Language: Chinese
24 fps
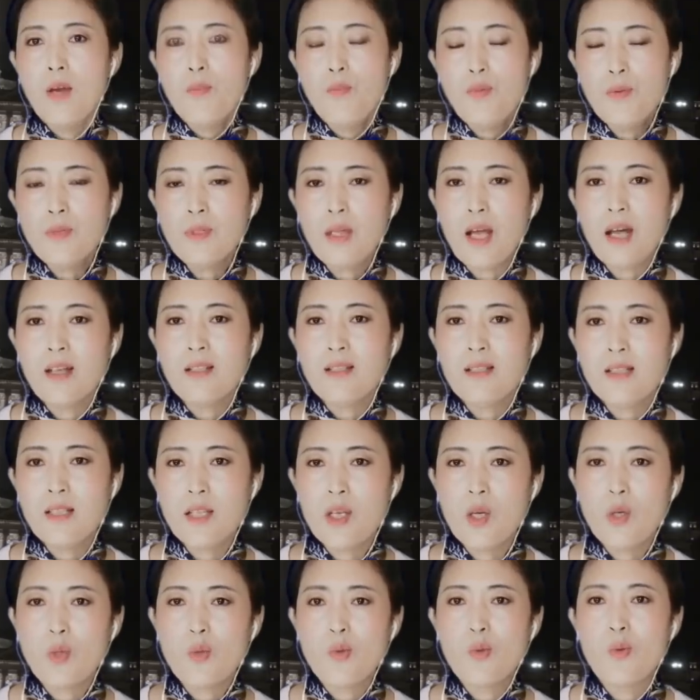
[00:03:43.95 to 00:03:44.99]
不能
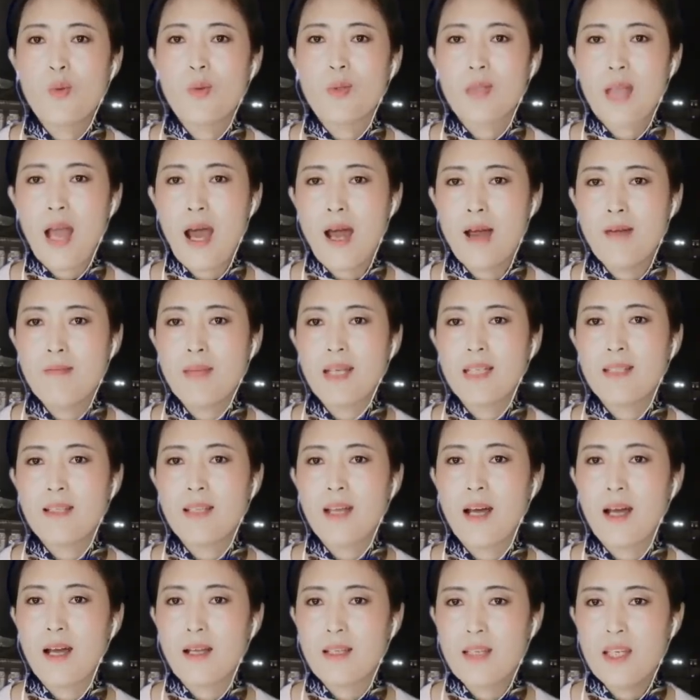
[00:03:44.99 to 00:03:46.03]
进入他们
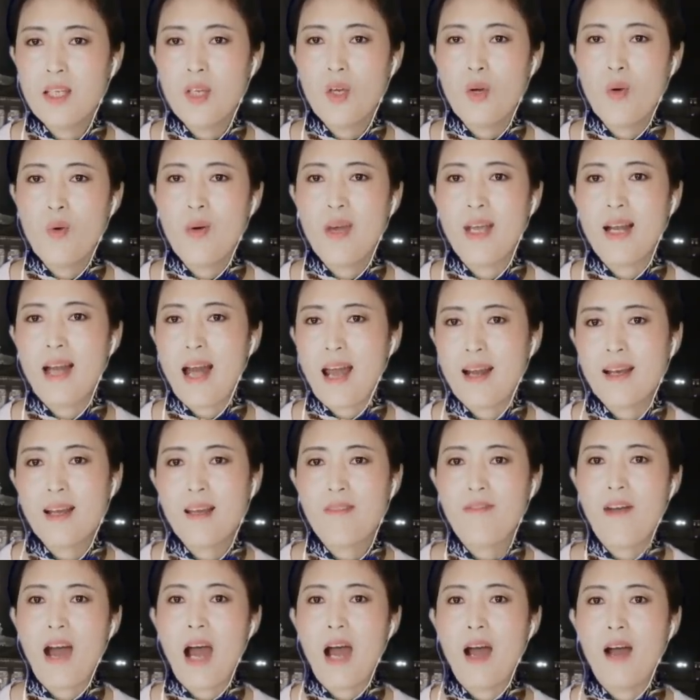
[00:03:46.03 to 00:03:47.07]
的议会来
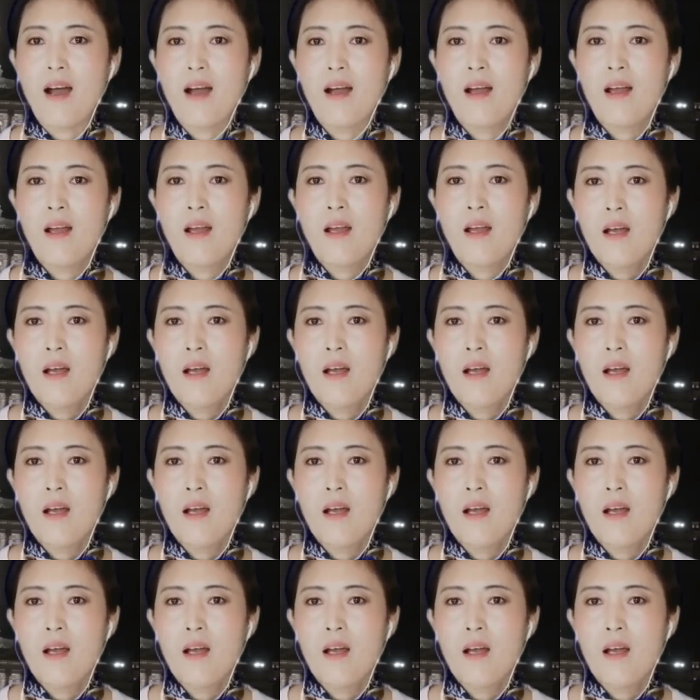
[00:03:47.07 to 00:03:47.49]
立法。